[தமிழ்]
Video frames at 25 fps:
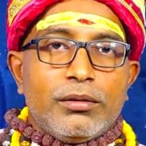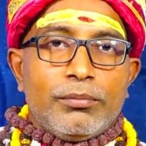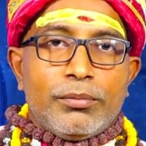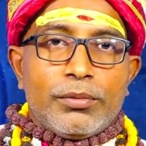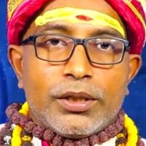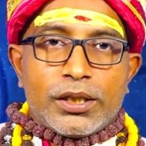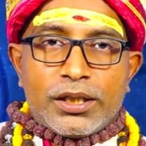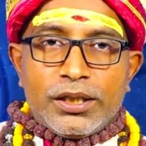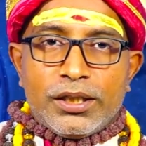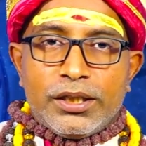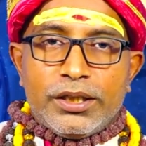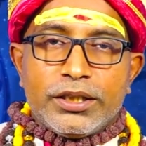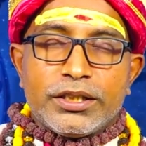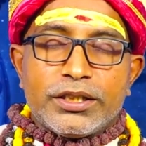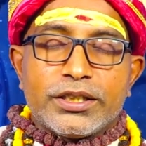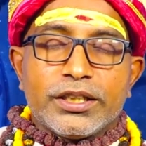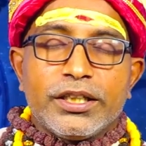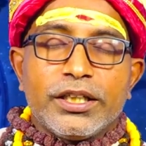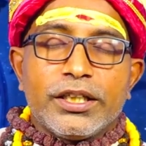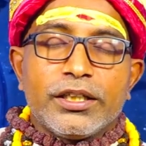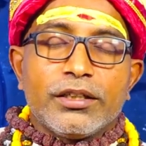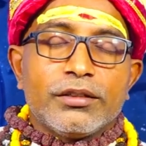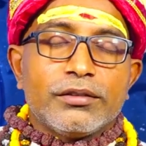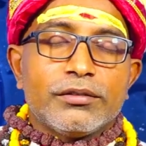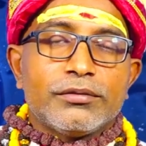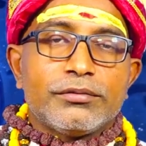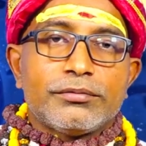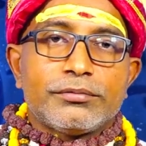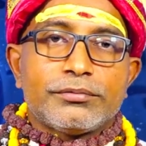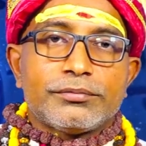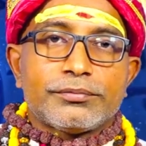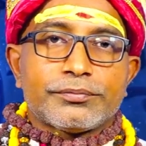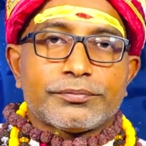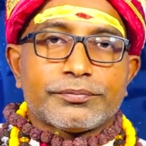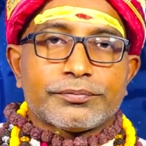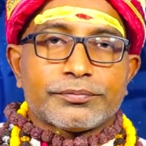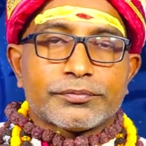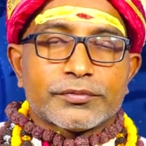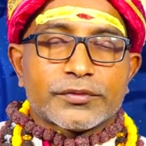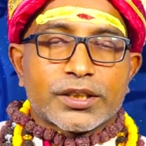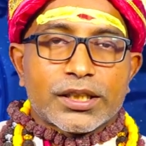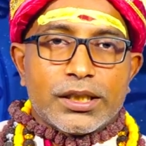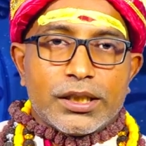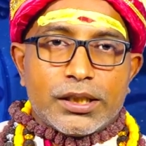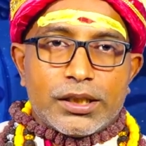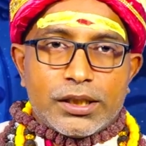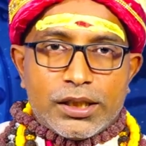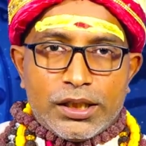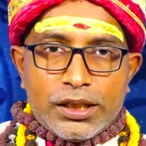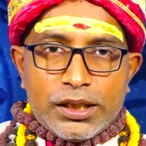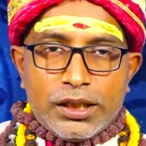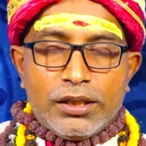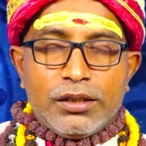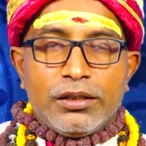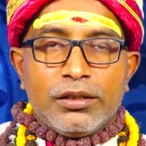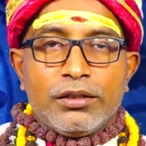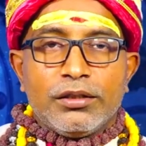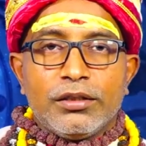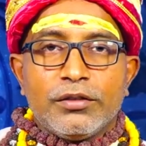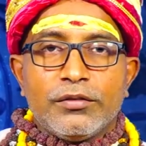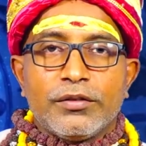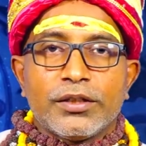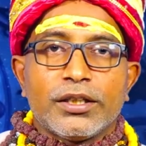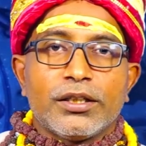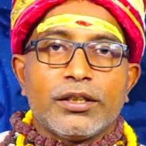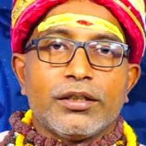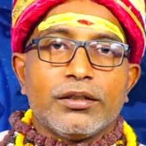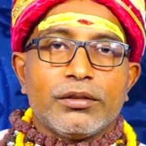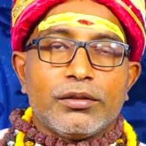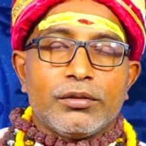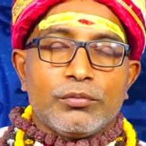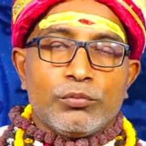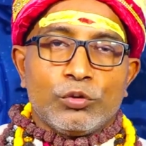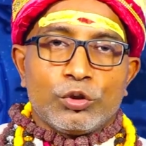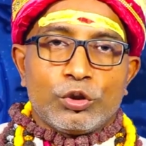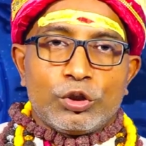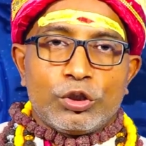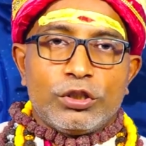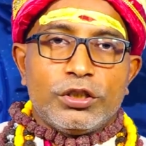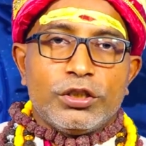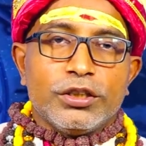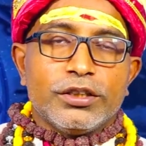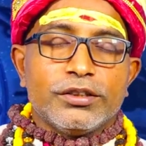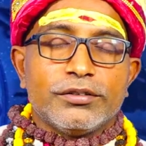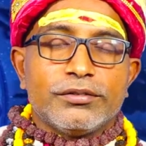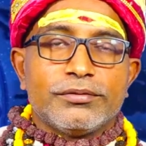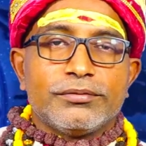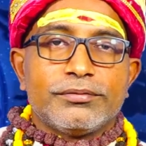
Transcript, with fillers: மருதாணி செடி கடல்லேருந்து வந்த முத்து